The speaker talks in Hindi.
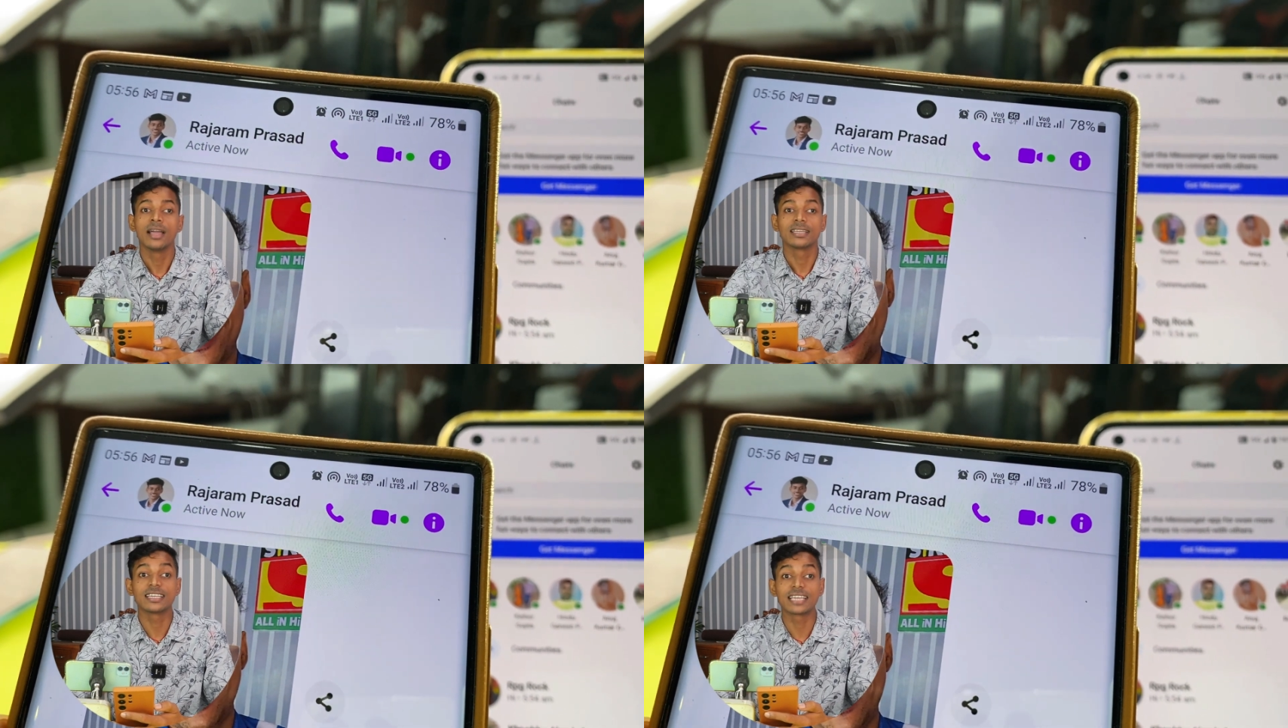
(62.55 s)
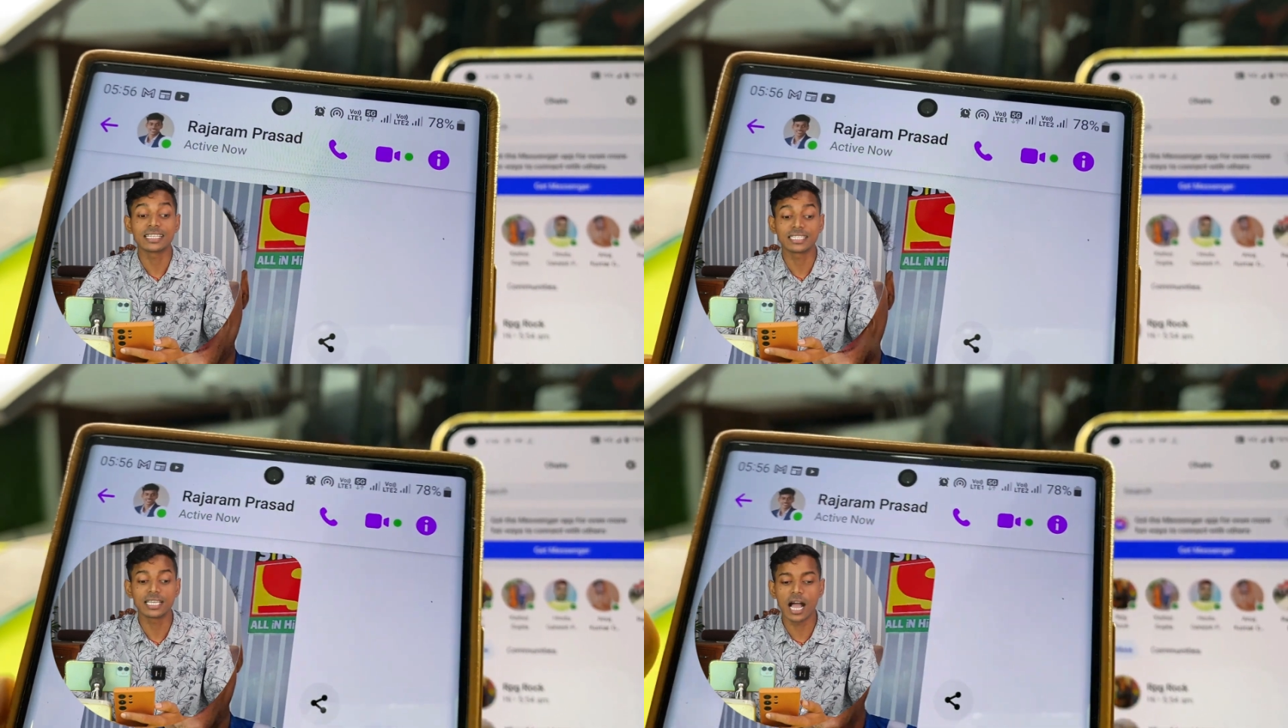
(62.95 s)
कि
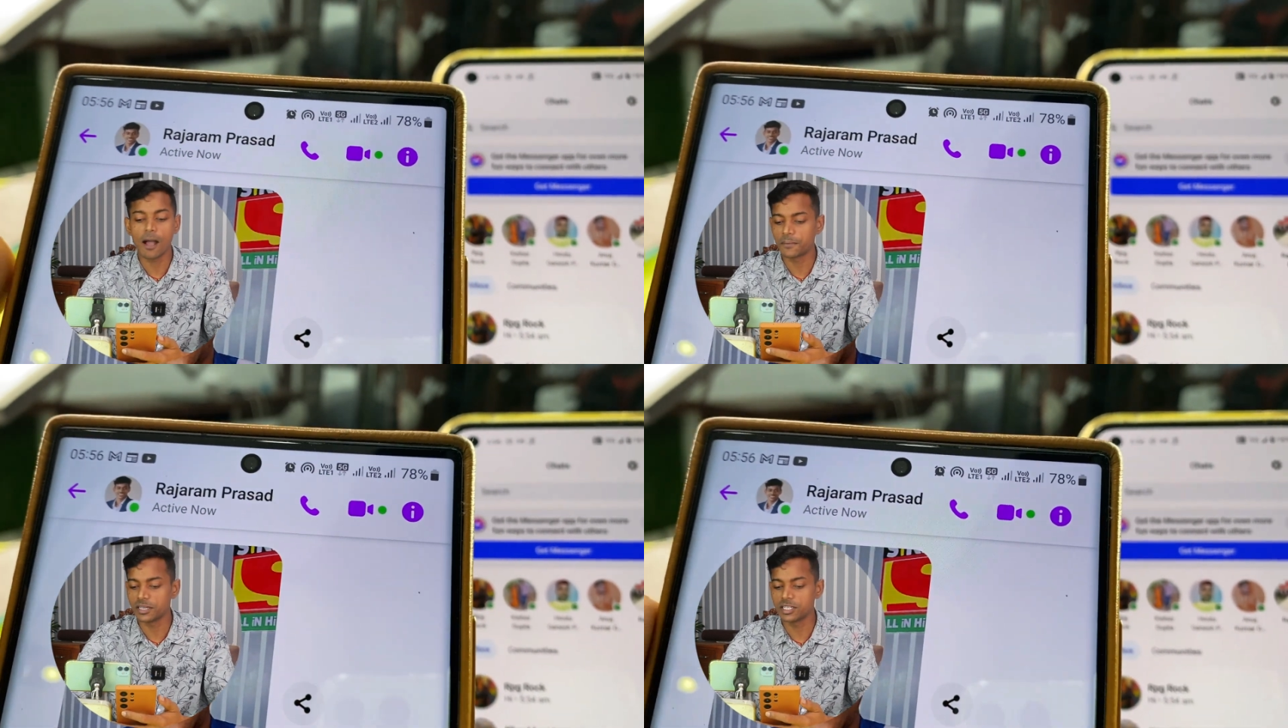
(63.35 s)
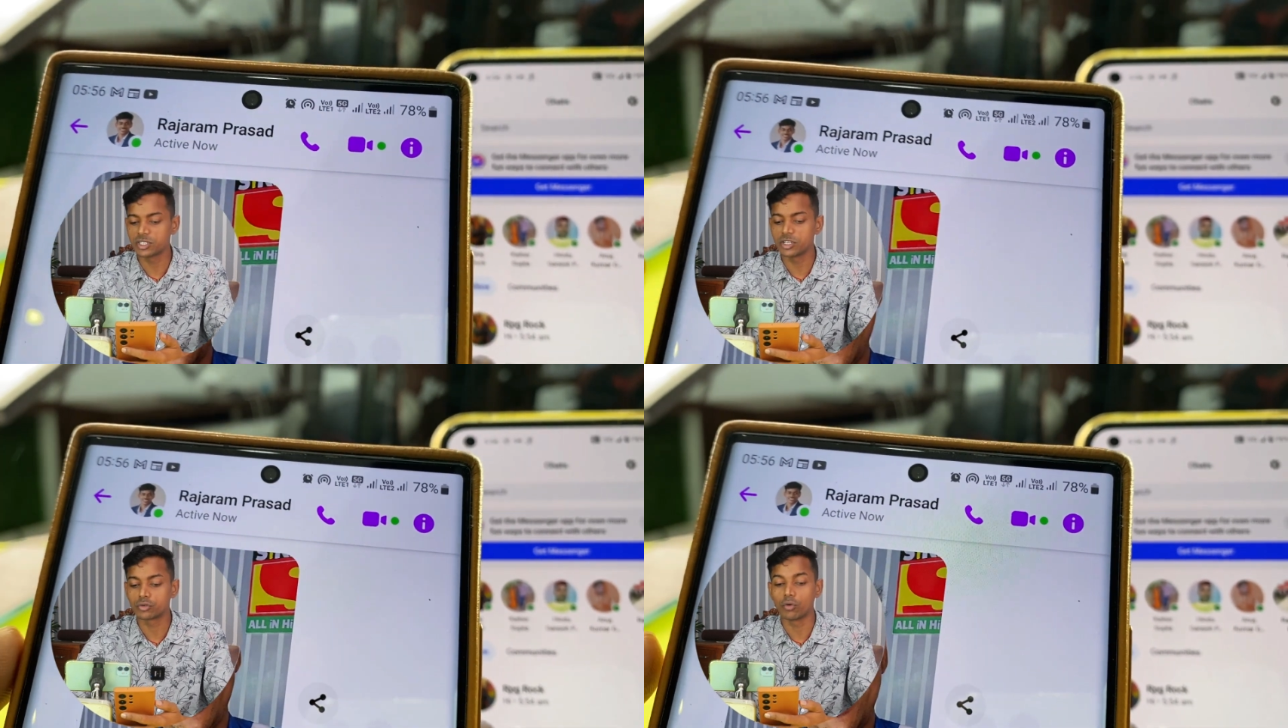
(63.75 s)
कैसे आप इस
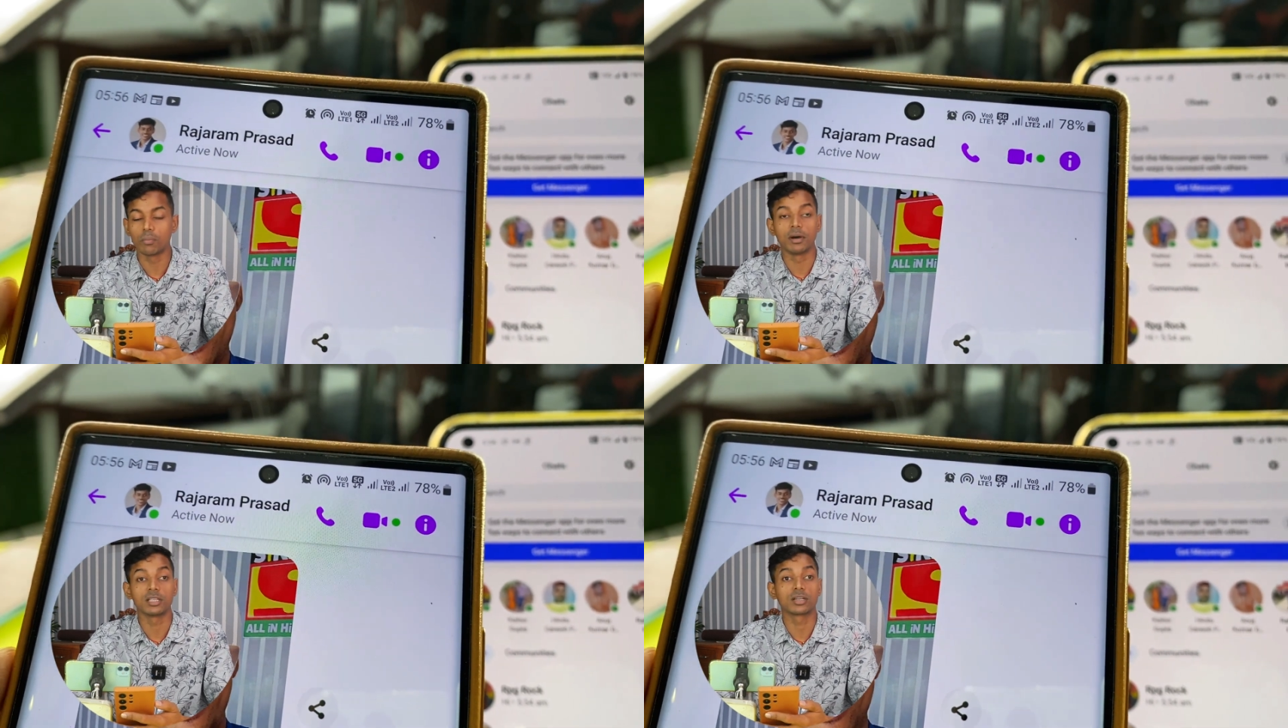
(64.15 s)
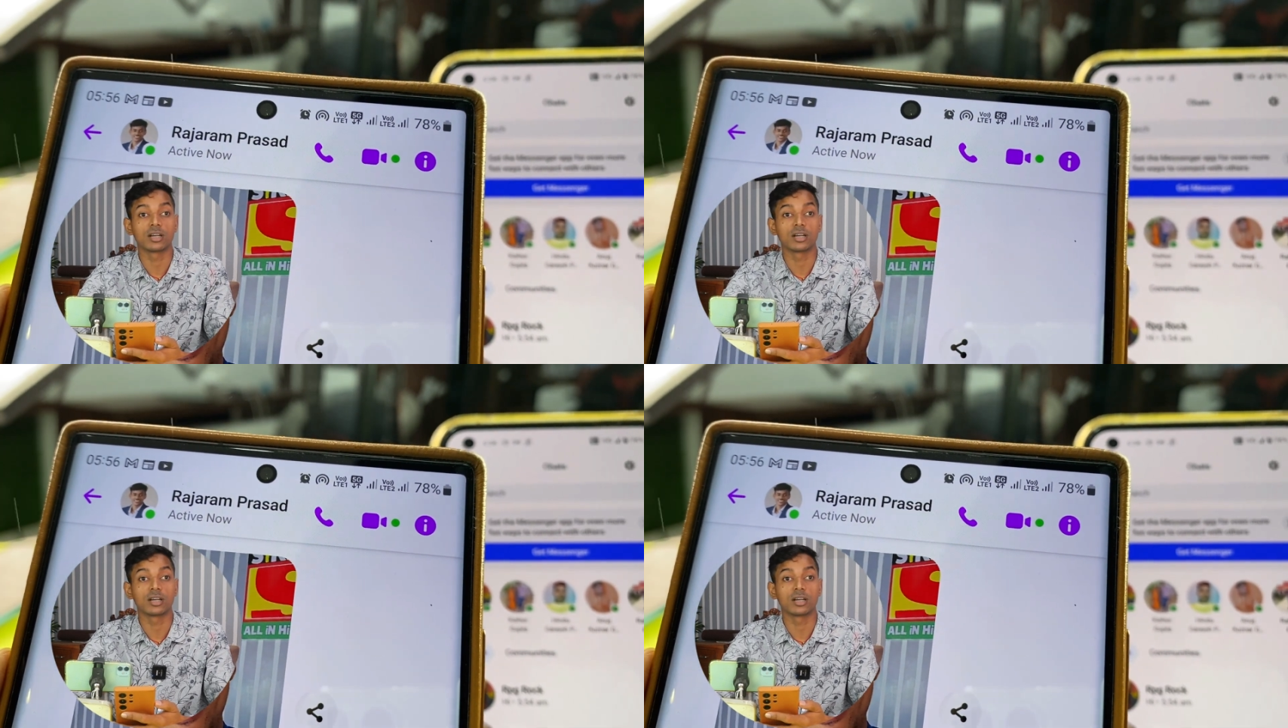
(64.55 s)
चीज़ को बंद